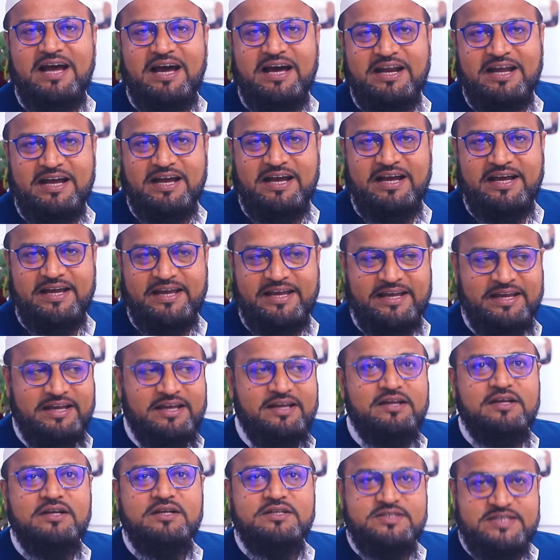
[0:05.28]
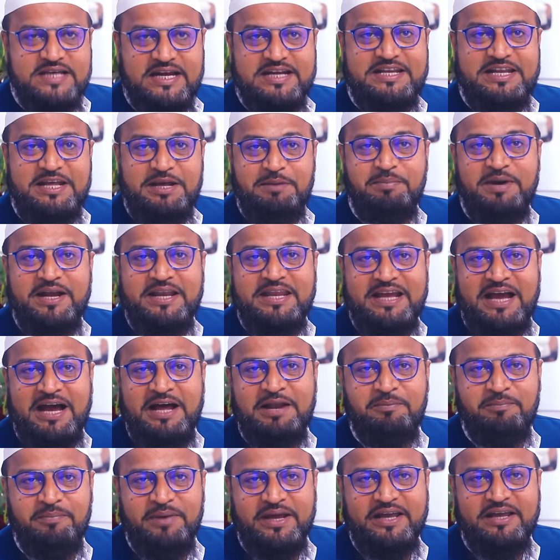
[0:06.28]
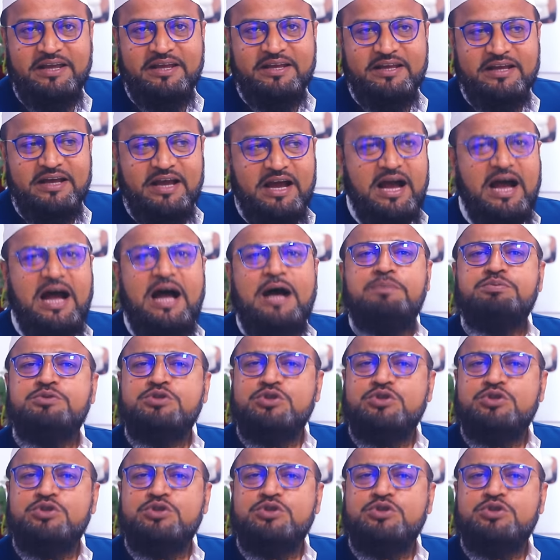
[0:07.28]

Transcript: आ रहा है छठी बनियान में आप